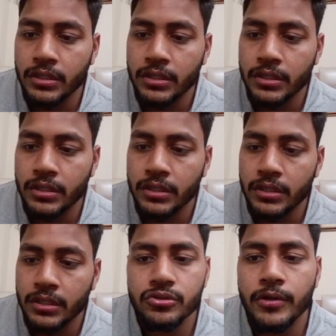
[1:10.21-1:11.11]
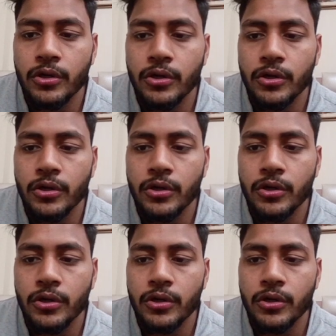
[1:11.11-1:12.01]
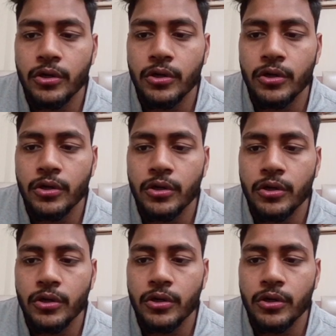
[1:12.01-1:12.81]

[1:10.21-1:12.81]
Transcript: हो जाती हैं तो उसमें नॉर्मलाइजेशन का फैक्टर आ जाता है